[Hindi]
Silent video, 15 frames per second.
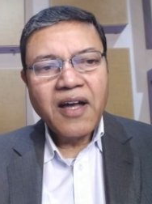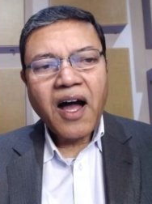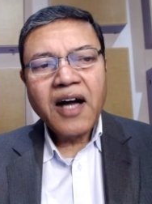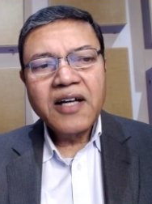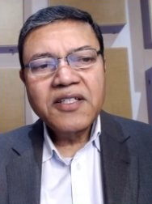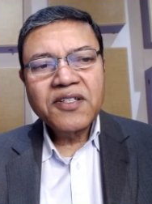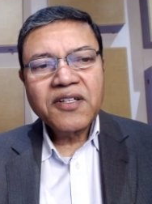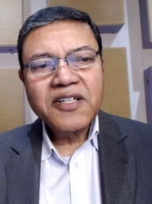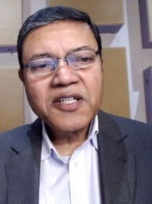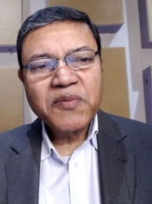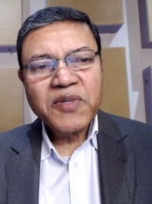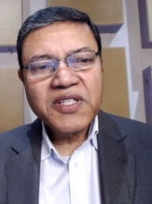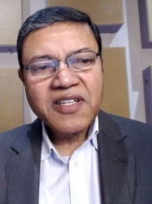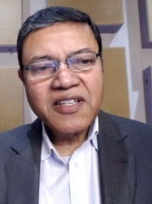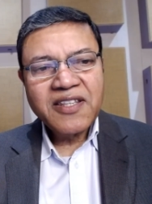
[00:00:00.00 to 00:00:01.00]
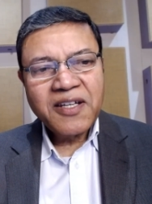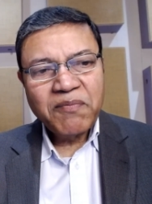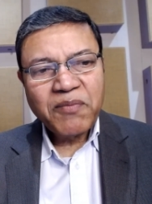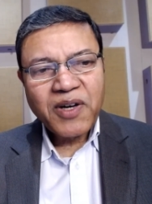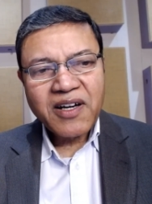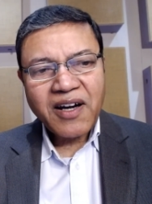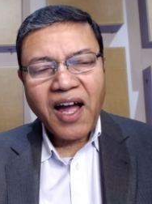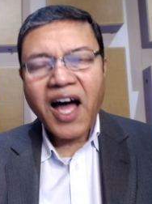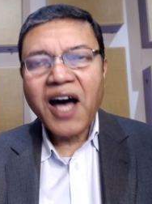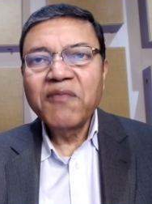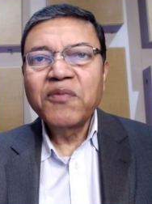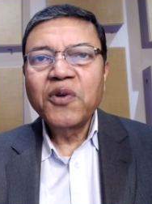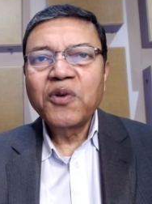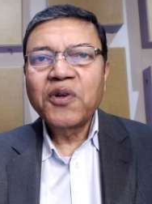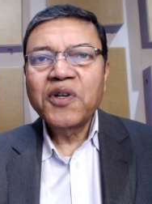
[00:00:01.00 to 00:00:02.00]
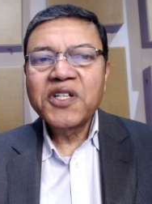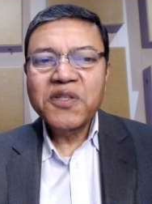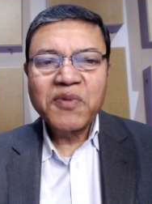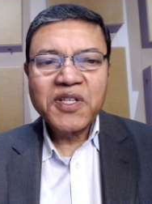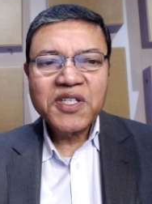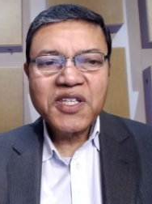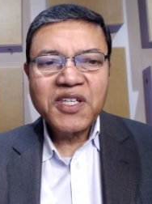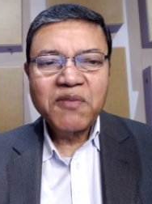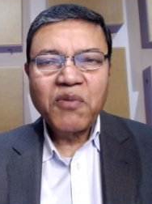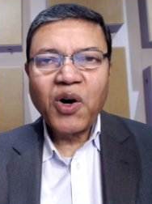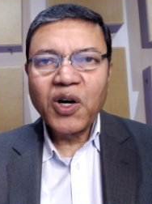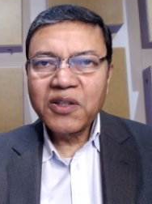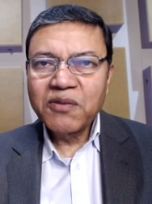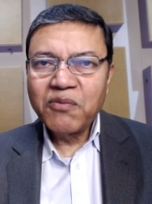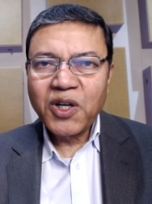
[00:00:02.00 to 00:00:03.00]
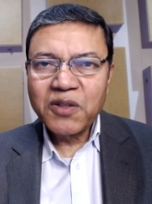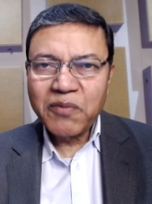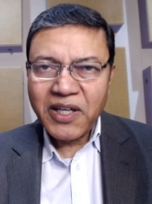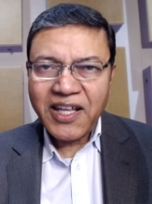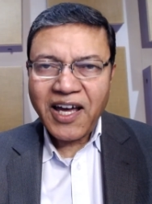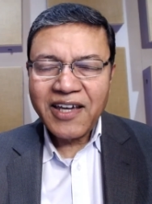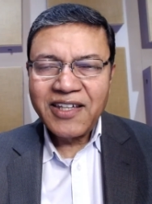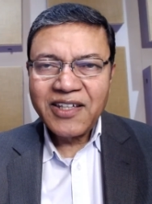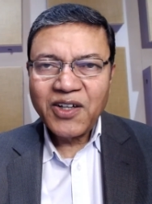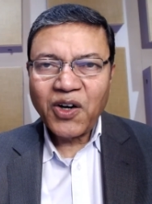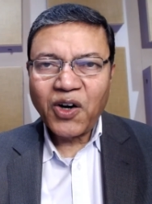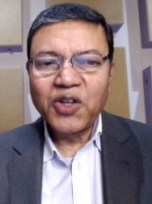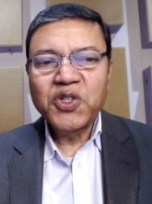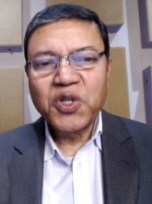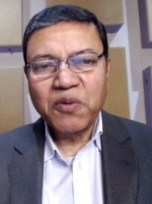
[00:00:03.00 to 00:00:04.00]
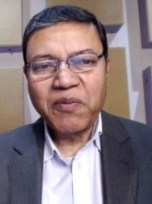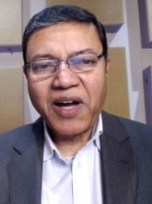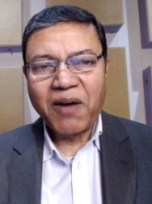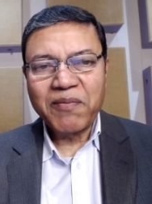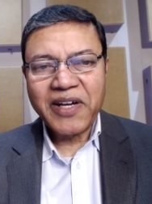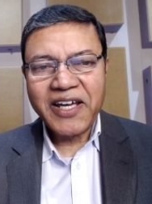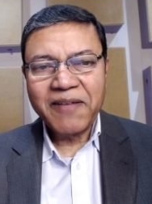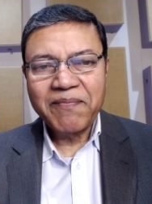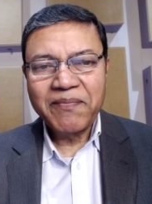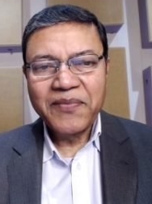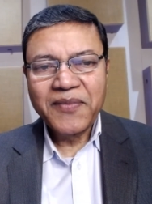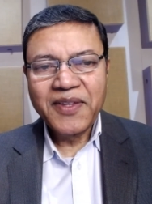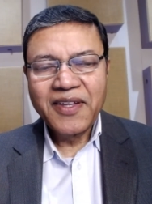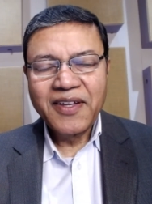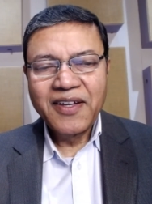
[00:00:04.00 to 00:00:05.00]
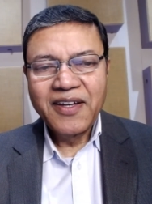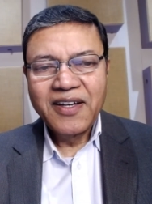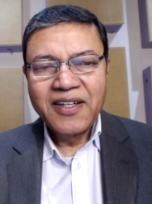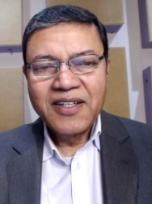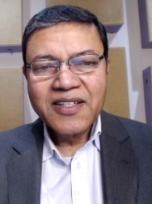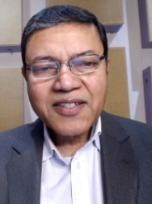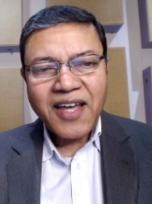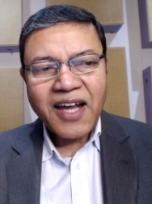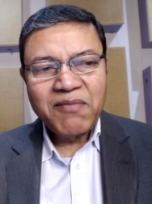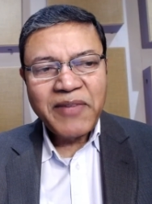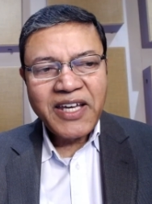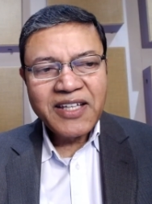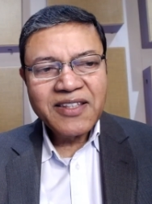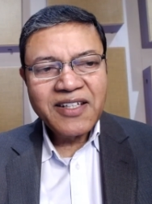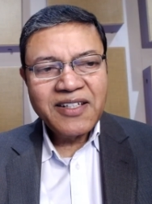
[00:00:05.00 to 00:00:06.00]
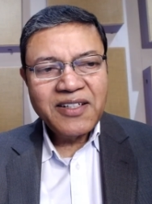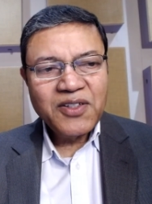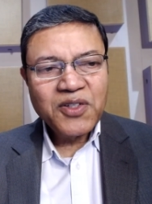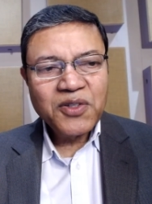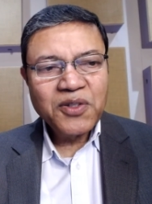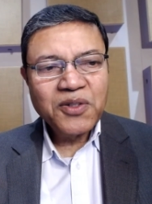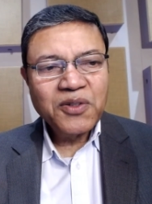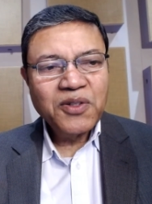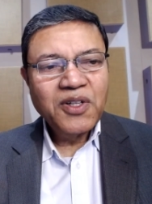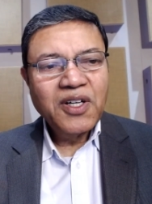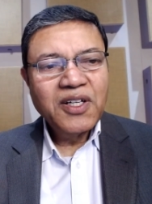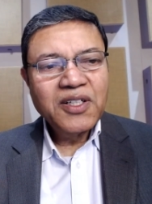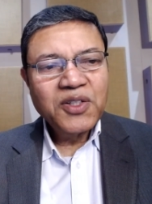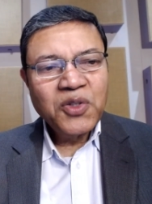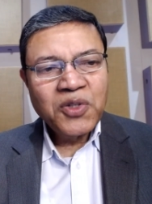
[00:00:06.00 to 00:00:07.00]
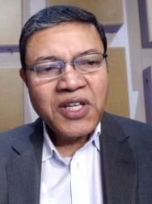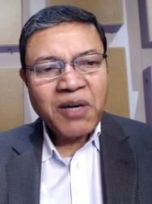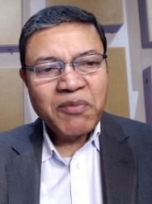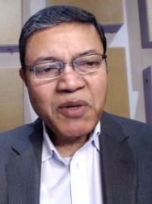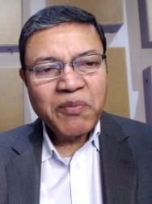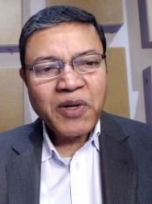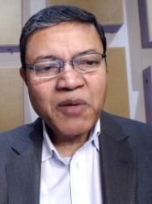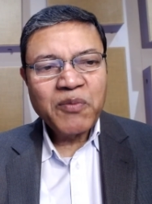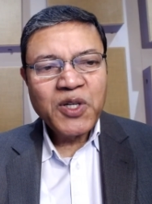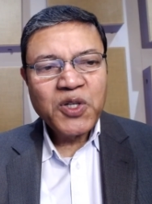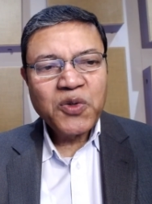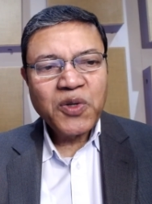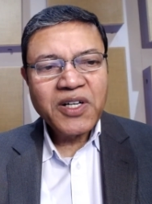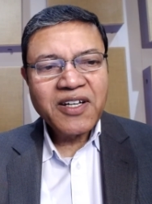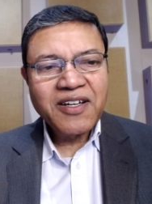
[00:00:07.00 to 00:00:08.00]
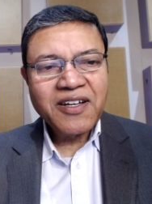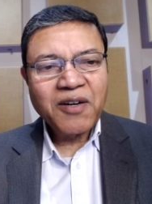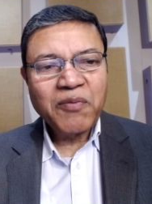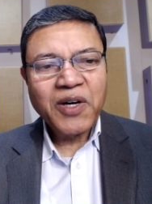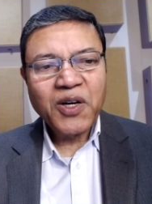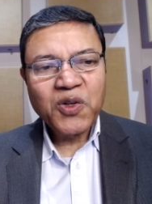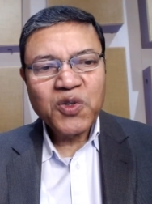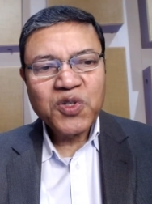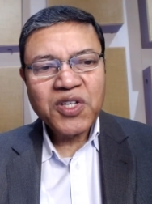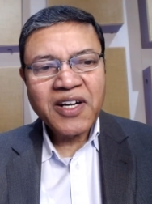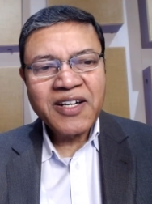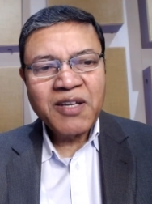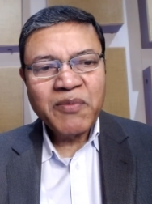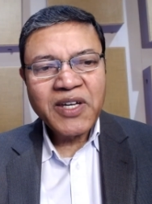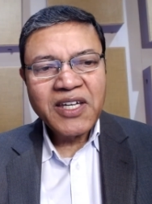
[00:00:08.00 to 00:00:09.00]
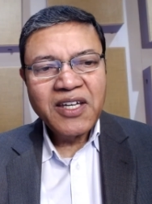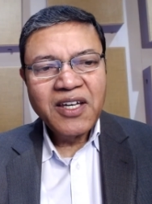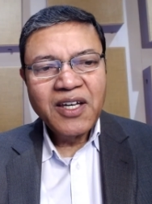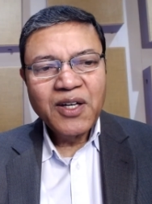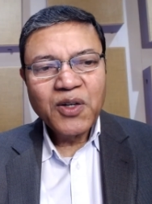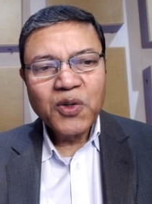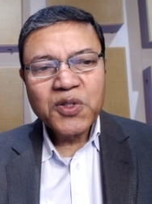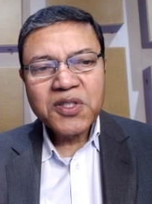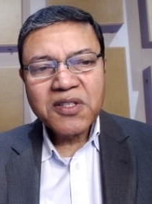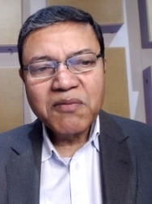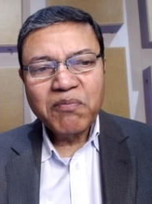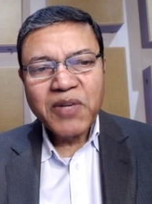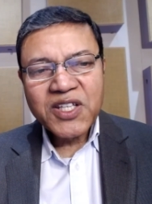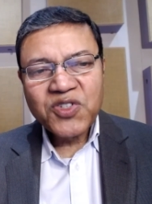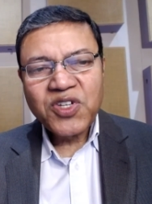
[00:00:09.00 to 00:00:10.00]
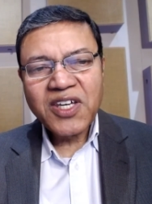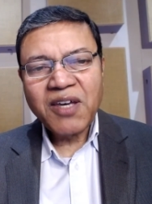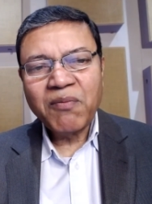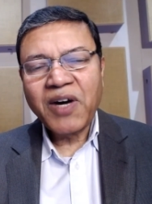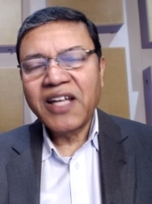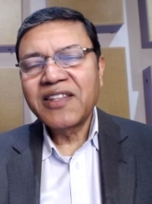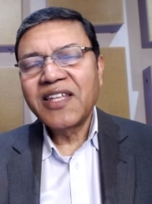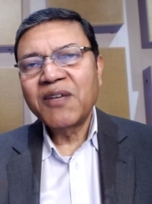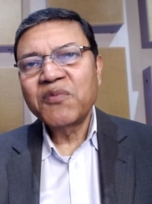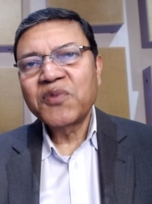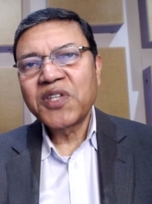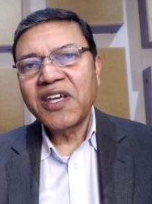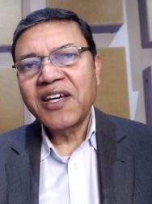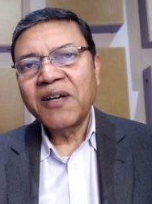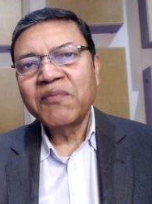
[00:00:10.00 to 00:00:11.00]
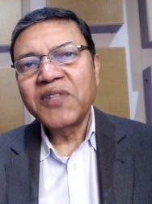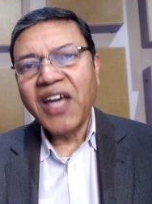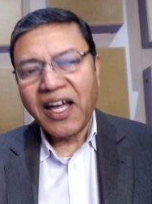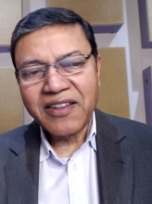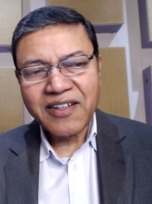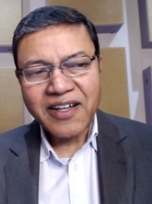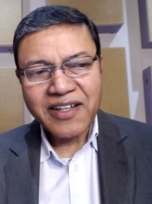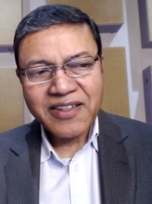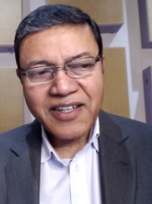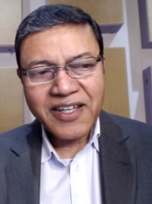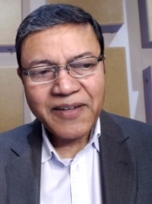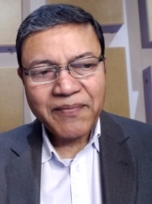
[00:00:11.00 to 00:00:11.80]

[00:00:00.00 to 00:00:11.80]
आज क्रिसमस के दिन पर आपको क्रिसमस की बहुत बहुत बधाई और शुभकामनाएं साल में एक दिन जो दुनिया में परमेश्वर की कृपा को चरनी में उस बच्चे के माध्यम से हम याद करते हैं